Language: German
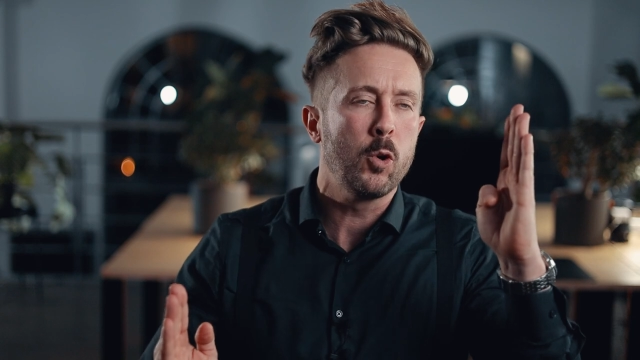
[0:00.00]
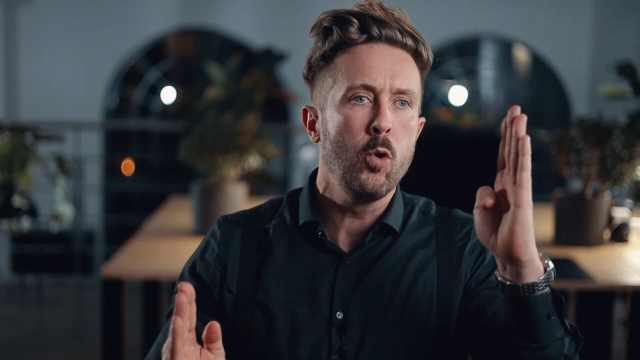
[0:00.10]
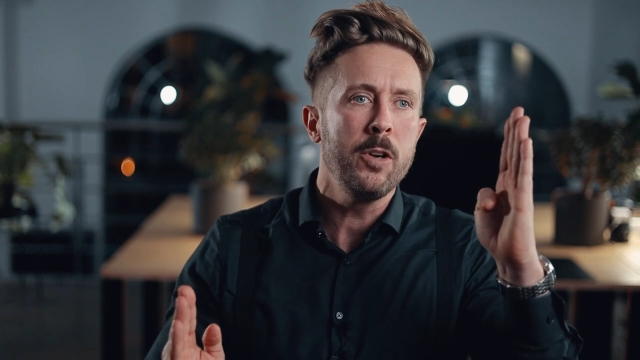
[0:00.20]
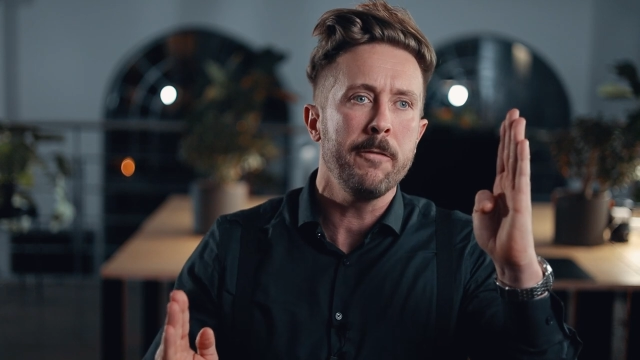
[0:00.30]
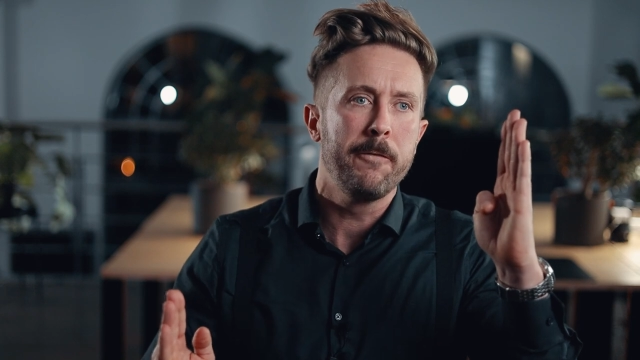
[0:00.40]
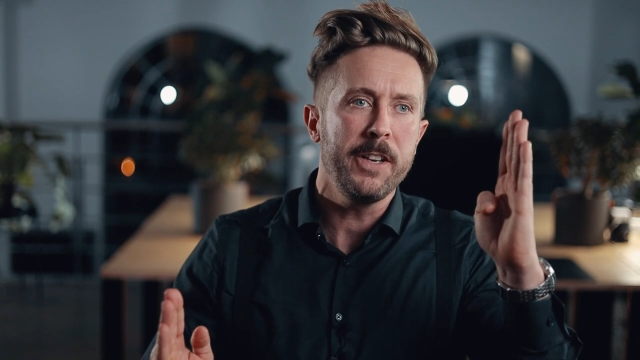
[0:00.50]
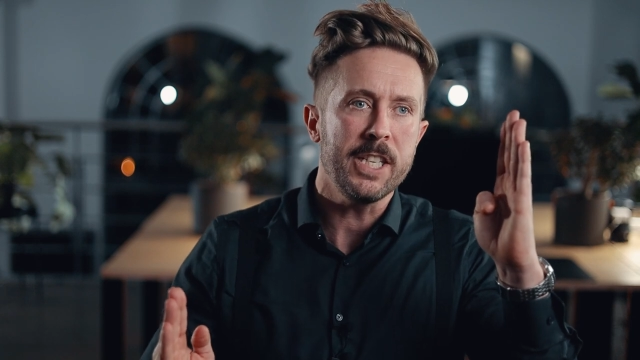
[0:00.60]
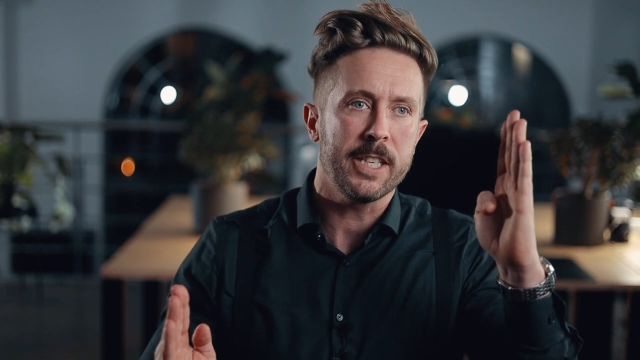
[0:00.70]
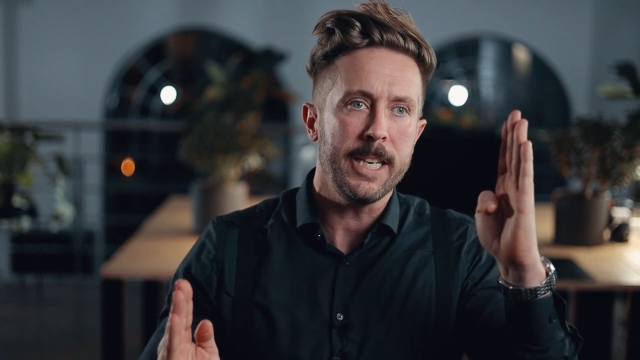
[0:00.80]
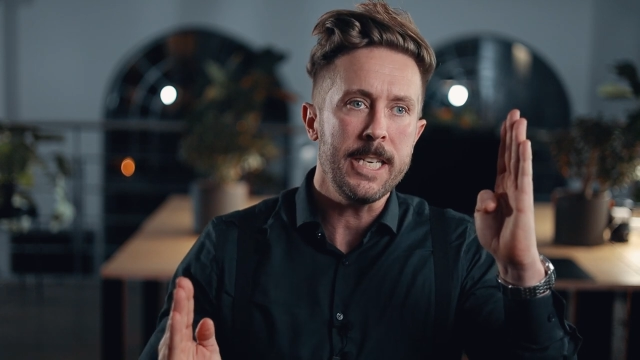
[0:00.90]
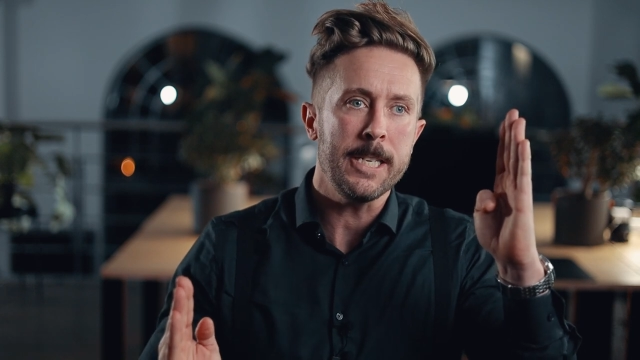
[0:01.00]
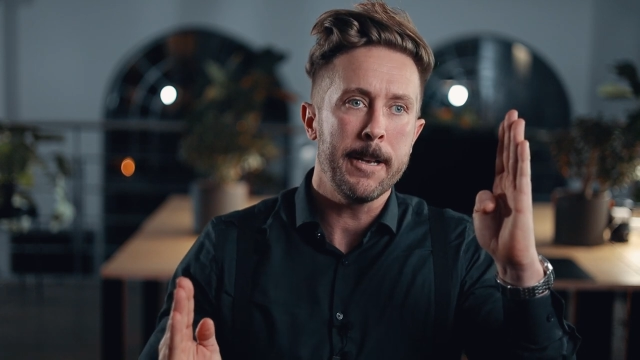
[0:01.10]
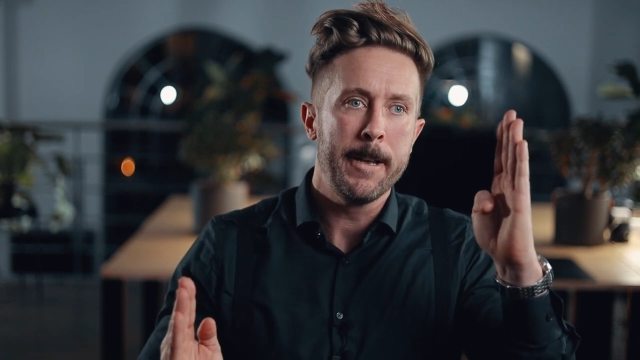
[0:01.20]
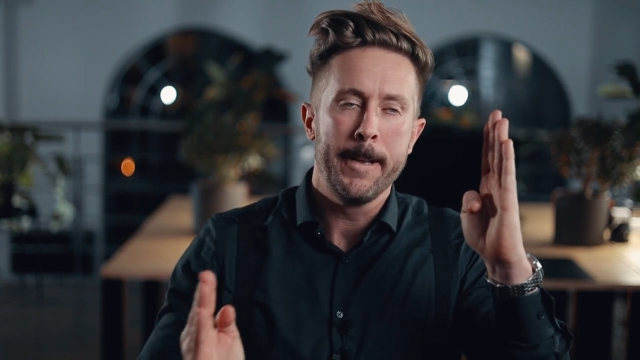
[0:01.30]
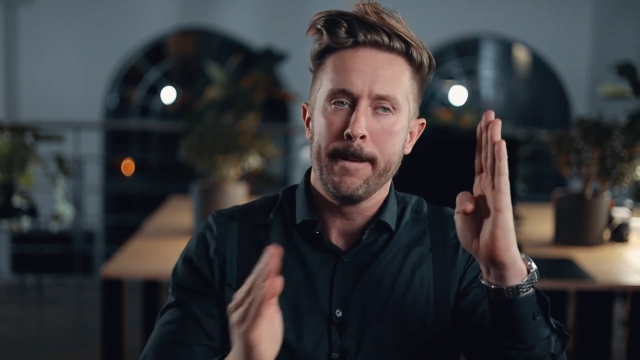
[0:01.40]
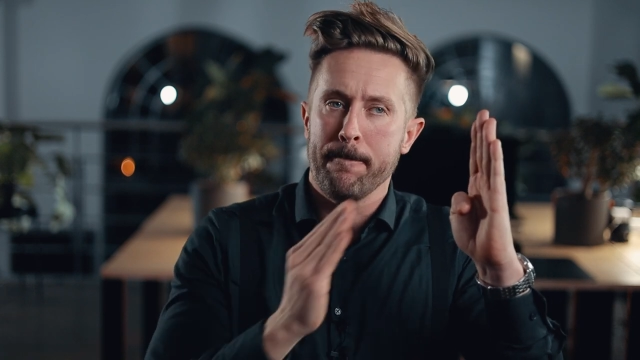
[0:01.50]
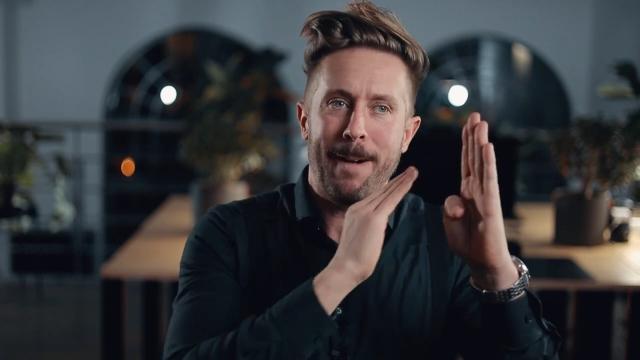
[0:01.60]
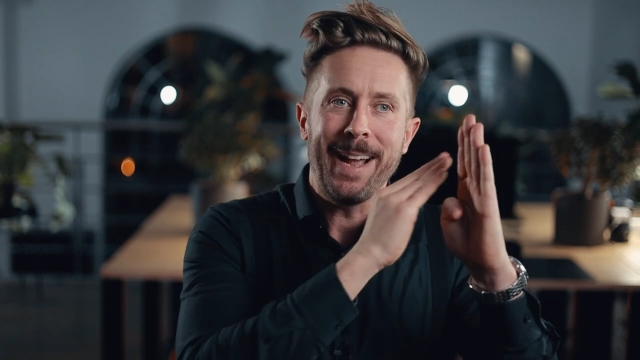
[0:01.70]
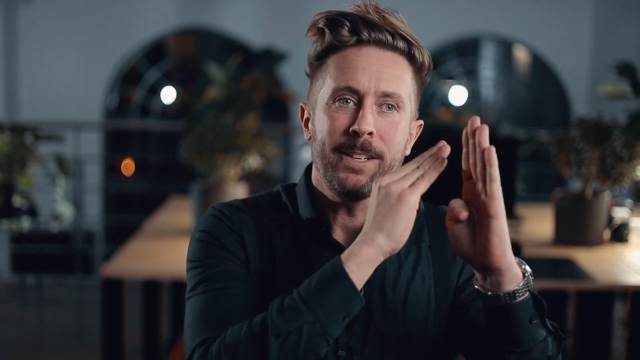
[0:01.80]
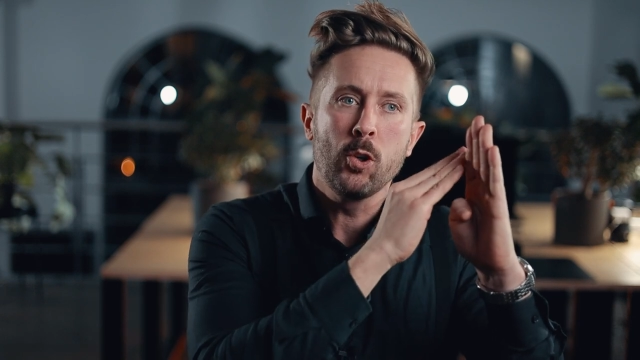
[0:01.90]
dem Kunden wichtig?
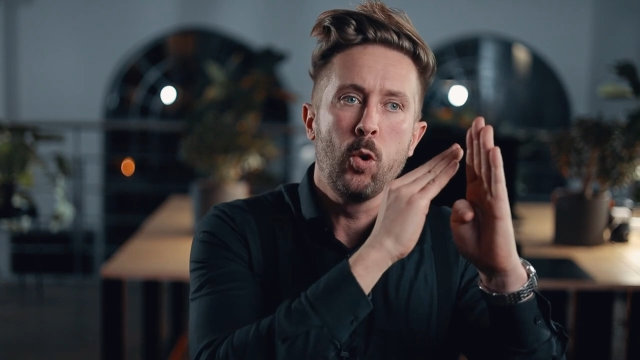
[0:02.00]
Mein